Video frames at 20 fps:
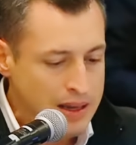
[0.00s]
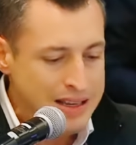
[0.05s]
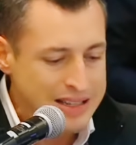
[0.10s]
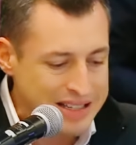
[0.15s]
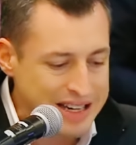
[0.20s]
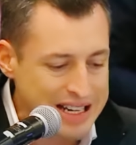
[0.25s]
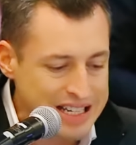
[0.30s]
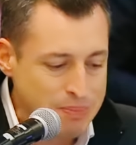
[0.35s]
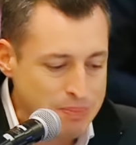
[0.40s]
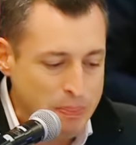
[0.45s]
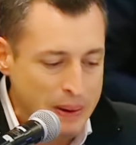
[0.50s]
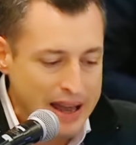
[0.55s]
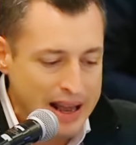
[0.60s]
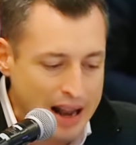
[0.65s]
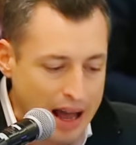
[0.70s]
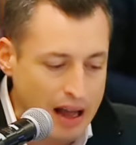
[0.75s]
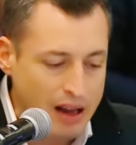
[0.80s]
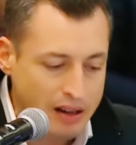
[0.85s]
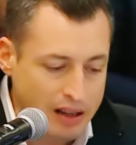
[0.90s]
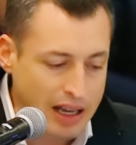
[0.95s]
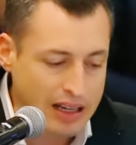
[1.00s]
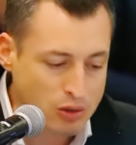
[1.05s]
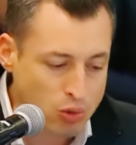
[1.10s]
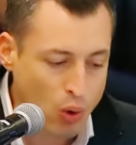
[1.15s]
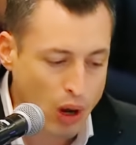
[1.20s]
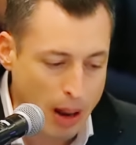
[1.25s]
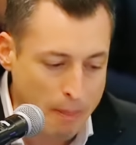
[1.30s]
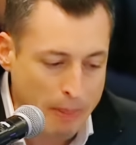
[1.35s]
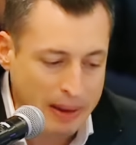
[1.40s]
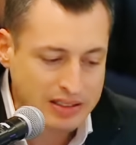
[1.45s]
Se espera que
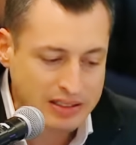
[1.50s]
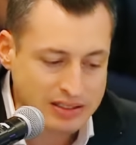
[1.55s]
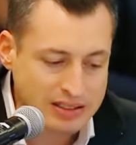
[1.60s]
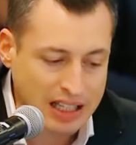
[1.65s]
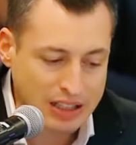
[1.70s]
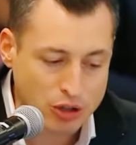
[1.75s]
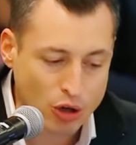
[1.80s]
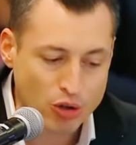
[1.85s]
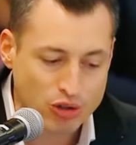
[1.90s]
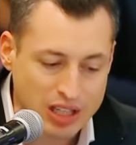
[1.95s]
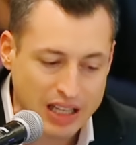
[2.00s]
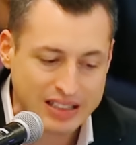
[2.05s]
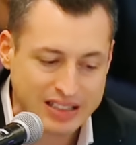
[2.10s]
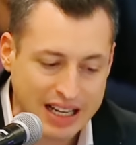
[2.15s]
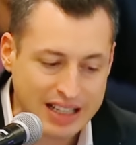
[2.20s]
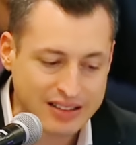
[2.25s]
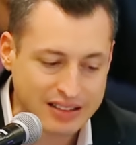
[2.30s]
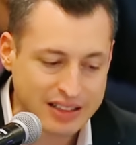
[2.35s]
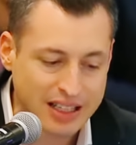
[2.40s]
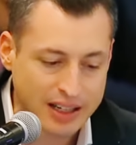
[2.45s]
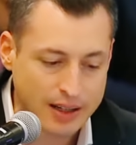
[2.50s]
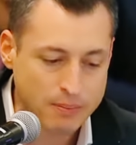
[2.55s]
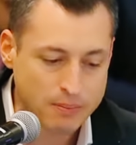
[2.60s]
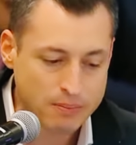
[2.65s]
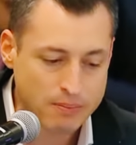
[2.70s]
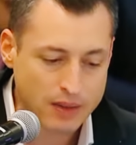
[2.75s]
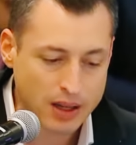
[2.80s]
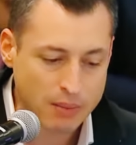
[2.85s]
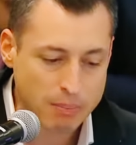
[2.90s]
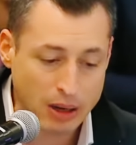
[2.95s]
su capacitación se centre,
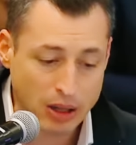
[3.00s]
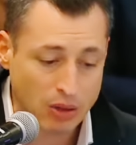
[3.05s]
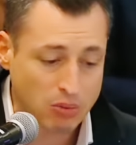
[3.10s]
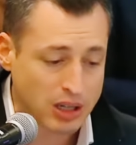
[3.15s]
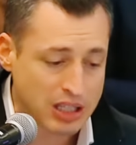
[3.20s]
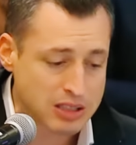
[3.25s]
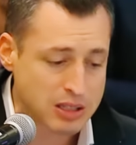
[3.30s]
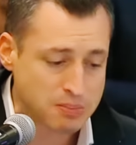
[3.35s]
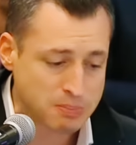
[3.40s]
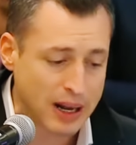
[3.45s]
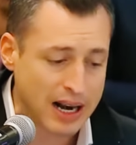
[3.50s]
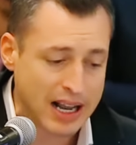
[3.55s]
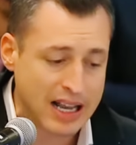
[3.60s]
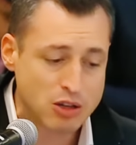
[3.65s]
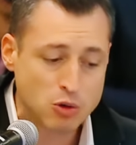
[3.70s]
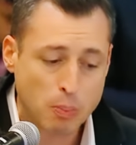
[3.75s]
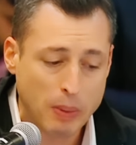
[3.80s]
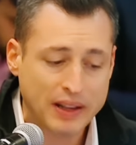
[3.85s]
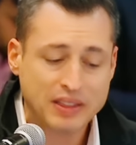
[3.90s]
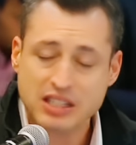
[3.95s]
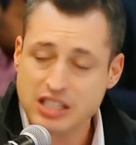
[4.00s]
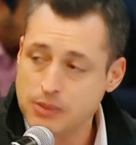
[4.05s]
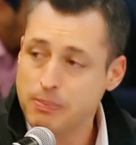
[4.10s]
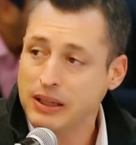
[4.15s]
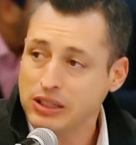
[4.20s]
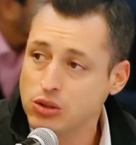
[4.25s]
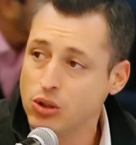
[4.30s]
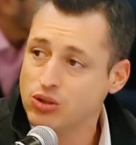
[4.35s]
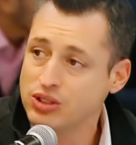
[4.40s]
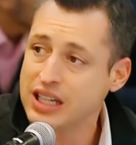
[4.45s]
perdón, que se espera que su
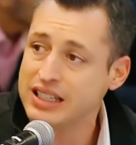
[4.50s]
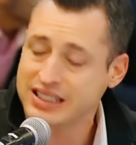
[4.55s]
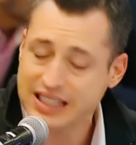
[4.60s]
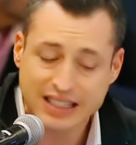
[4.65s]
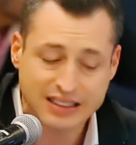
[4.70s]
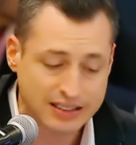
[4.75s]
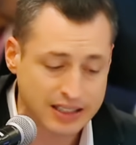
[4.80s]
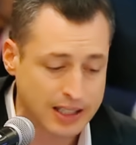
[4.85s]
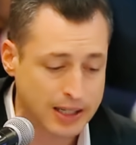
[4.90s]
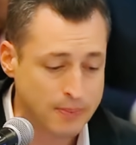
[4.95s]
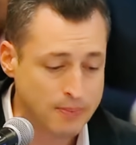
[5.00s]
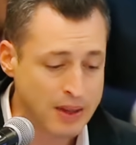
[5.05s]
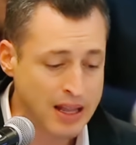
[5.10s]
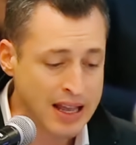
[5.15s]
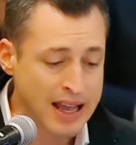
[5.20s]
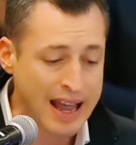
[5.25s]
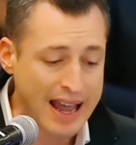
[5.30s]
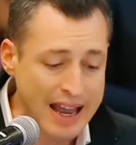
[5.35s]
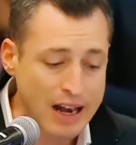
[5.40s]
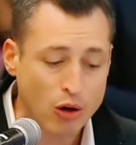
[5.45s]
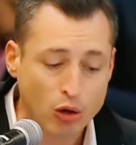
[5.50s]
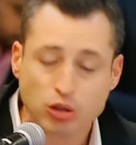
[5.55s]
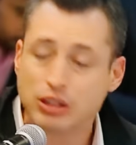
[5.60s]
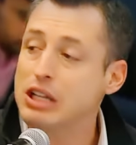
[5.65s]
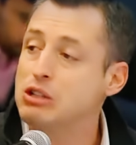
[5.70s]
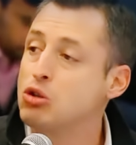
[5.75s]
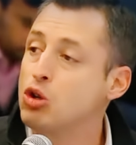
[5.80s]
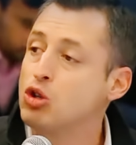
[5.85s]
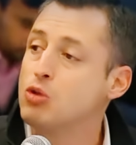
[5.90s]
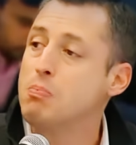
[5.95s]
participación se centre en
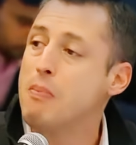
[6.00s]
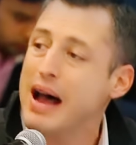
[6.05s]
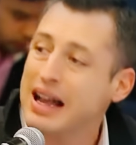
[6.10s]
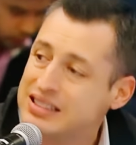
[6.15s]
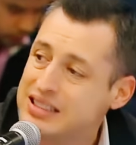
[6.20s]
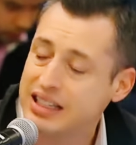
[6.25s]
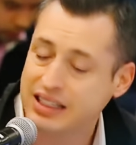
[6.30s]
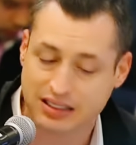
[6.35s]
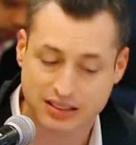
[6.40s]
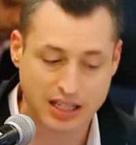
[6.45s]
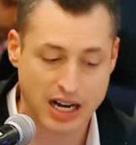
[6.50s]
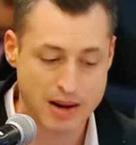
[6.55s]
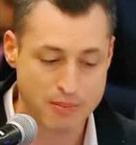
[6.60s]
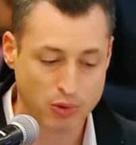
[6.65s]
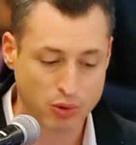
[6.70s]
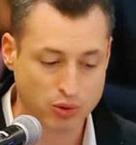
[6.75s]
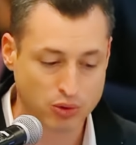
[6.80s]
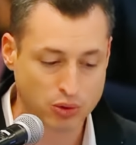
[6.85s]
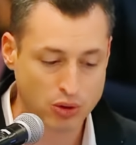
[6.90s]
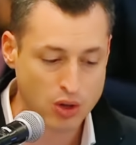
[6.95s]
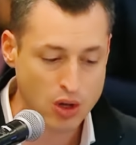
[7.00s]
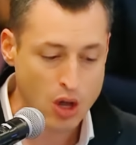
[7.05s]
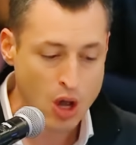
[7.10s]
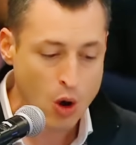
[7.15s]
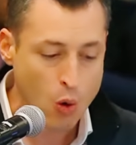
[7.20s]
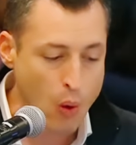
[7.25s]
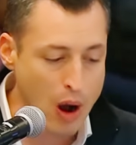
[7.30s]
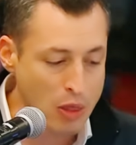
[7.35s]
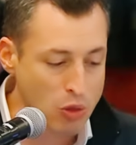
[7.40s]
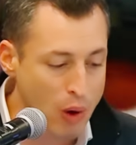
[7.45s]
los hechos más extremos,
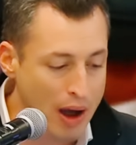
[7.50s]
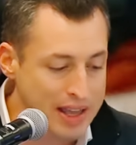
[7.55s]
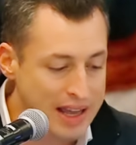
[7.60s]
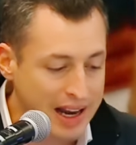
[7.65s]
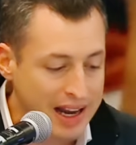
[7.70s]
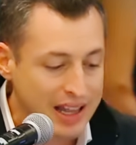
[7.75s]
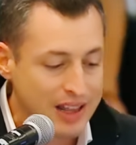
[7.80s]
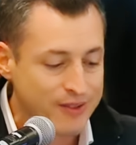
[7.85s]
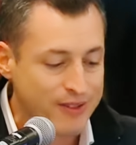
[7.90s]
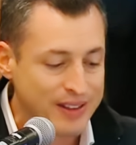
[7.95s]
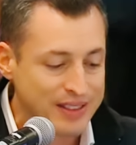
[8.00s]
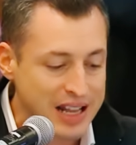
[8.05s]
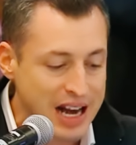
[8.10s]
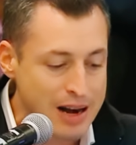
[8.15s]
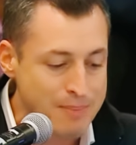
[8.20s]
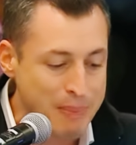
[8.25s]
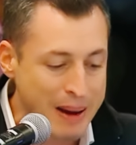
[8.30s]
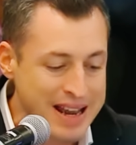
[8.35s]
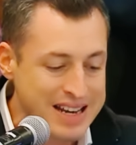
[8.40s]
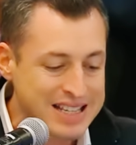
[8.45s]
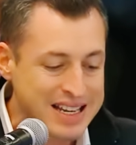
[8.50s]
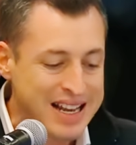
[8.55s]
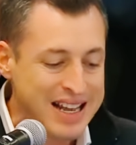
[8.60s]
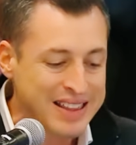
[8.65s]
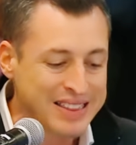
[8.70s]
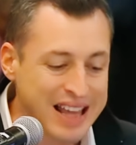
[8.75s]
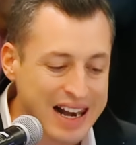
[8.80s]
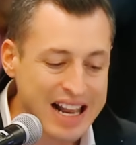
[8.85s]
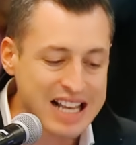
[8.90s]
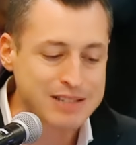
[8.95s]
cuando haya que defender al país
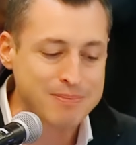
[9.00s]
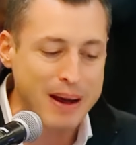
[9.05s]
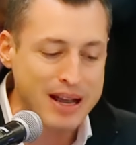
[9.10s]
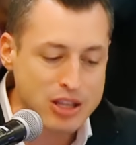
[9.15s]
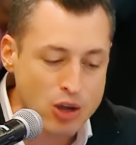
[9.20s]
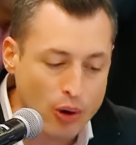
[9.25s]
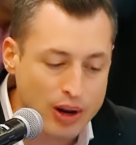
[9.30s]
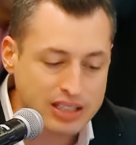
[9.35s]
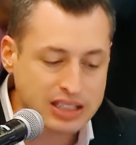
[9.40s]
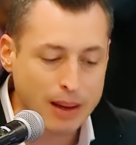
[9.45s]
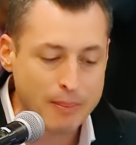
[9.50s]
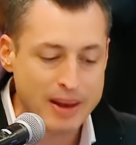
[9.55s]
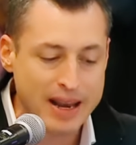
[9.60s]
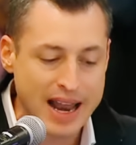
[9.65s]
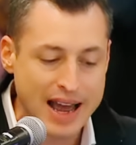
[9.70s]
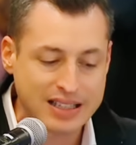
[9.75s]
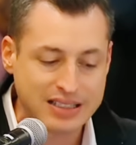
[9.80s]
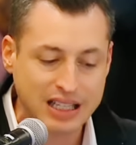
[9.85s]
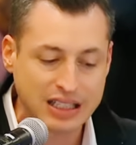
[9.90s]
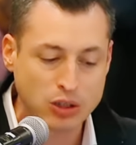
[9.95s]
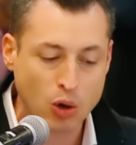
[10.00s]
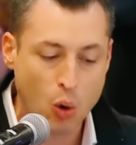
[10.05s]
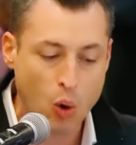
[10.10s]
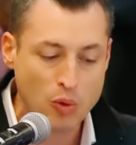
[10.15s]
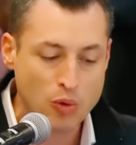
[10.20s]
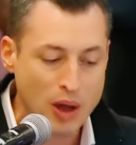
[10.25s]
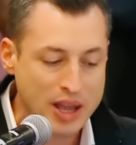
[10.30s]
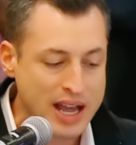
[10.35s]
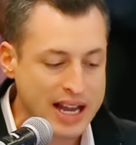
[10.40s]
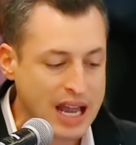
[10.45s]
de las mayores amenazas o
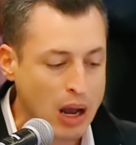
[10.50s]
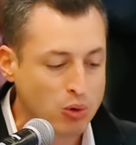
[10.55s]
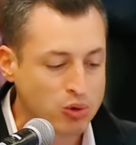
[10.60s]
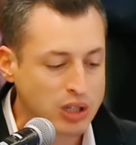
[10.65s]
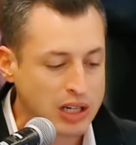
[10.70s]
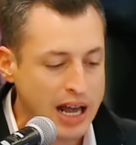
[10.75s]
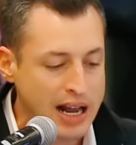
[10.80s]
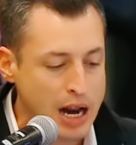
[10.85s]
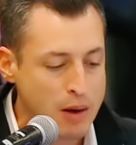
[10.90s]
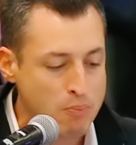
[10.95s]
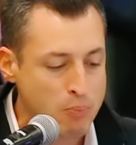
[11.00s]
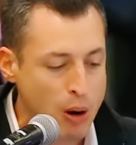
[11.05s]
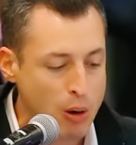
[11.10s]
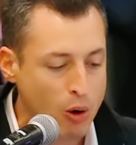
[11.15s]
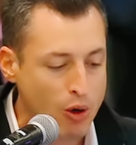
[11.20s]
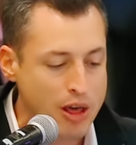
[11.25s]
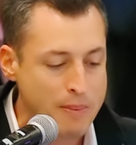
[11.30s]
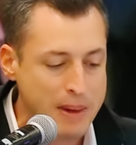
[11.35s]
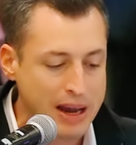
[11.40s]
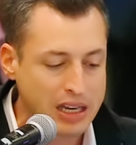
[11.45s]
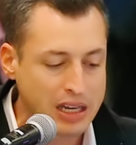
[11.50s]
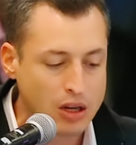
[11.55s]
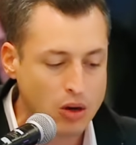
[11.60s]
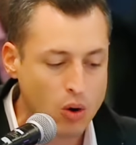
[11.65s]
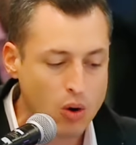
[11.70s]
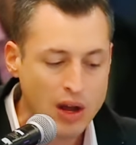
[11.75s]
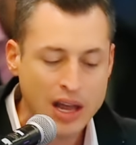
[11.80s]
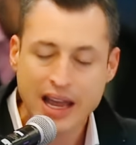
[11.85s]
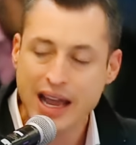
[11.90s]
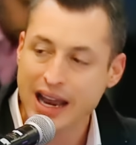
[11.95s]
cuando haya que auxiliar al pueblo de
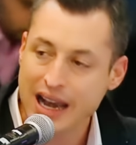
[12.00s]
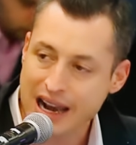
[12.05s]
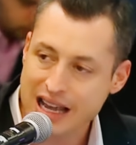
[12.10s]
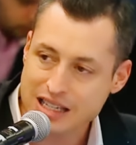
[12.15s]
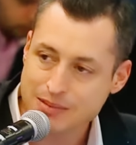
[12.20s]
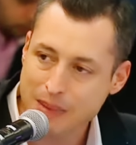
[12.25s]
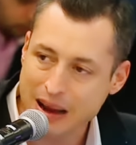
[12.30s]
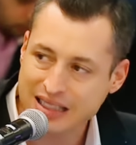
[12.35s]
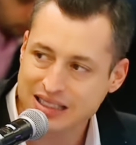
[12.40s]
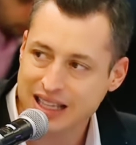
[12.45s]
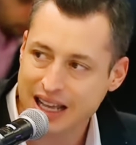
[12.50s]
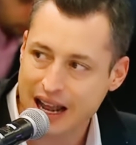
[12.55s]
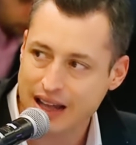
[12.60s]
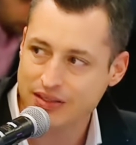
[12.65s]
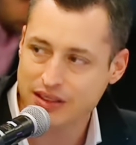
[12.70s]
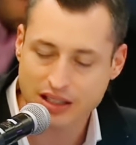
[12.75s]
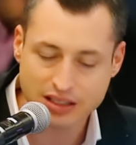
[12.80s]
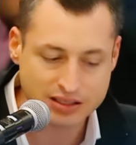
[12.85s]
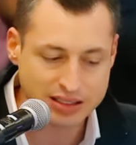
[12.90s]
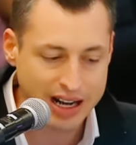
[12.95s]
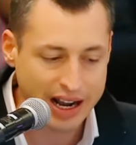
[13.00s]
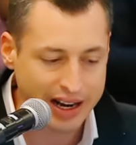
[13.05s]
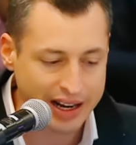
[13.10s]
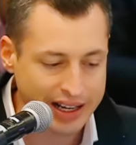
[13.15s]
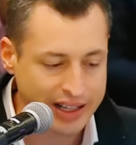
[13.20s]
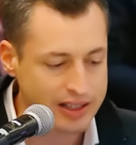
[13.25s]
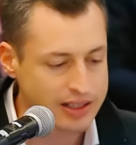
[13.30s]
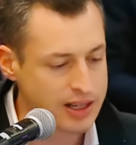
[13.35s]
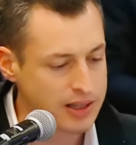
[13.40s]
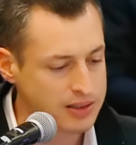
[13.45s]
México en las más grandes
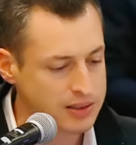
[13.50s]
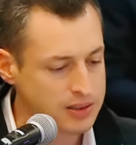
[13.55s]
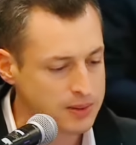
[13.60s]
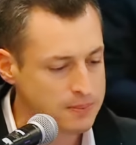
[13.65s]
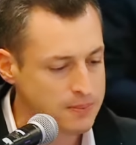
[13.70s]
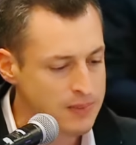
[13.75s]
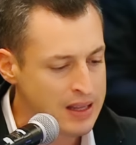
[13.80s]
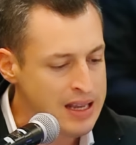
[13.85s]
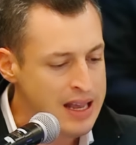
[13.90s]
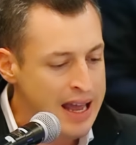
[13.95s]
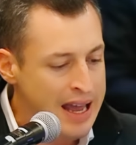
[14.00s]
tragedias.